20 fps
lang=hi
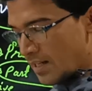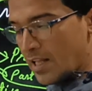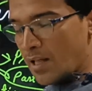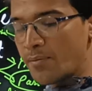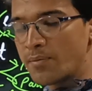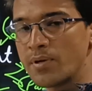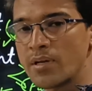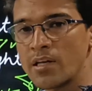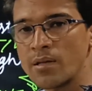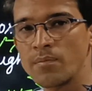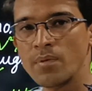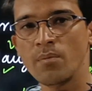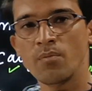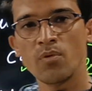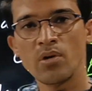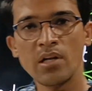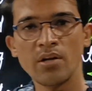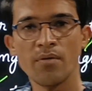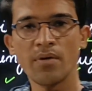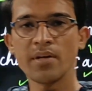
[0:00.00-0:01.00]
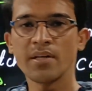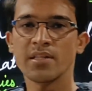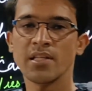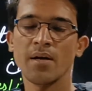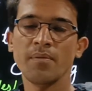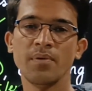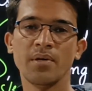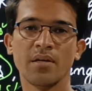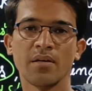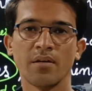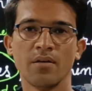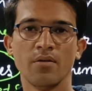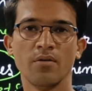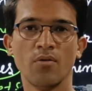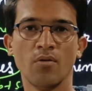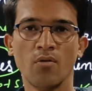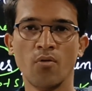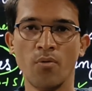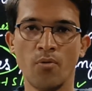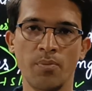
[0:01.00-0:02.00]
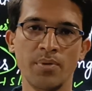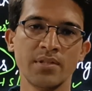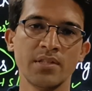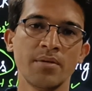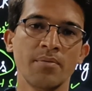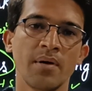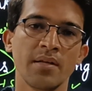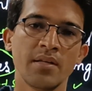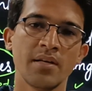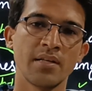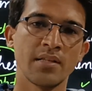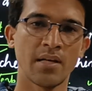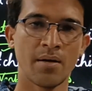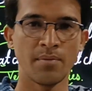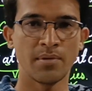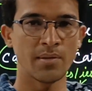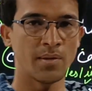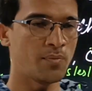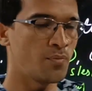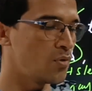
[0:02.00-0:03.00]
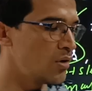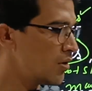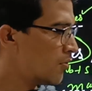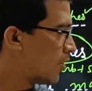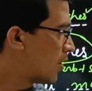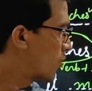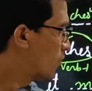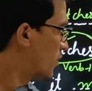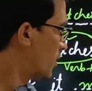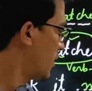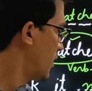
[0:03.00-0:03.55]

लाइब्रेरी में मूल्यवान किताबें हैं वो भी सी बात है किताबें सभी मूल्यवान